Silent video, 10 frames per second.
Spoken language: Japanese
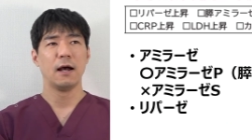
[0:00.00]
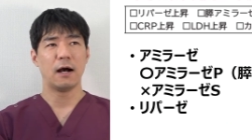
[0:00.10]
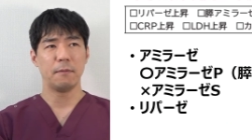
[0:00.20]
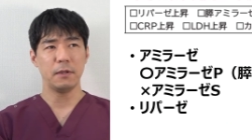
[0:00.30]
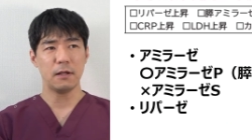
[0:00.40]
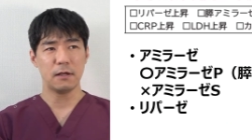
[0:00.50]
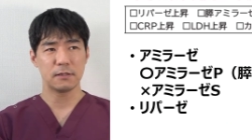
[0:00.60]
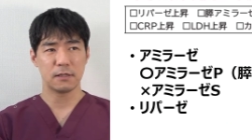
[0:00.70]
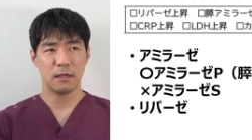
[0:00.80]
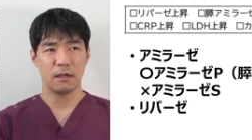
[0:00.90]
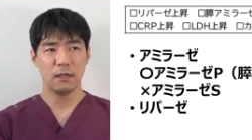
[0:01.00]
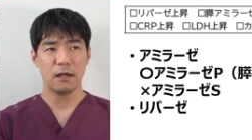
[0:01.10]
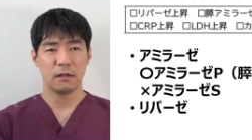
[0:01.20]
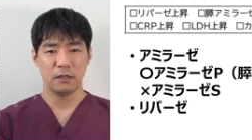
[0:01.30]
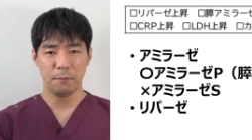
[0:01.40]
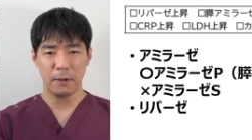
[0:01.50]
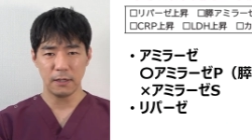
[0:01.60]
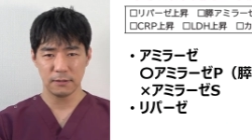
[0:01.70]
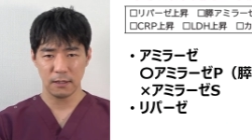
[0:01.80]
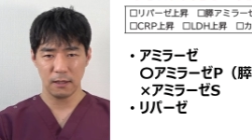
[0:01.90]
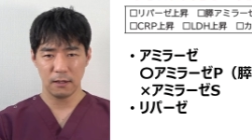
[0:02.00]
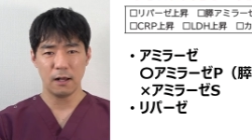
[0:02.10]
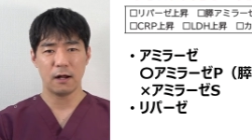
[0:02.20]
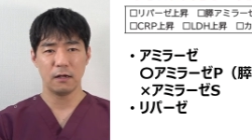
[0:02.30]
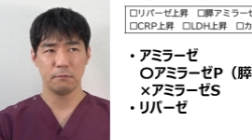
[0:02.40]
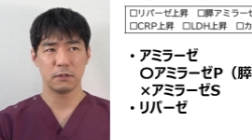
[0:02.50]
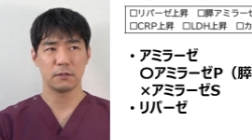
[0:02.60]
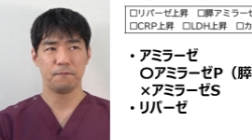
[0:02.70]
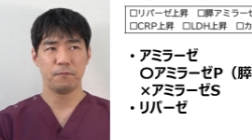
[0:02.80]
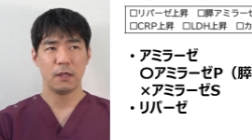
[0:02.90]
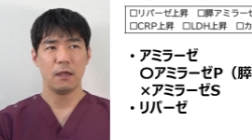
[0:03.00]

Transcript: アミラーゼやリパーゼがあります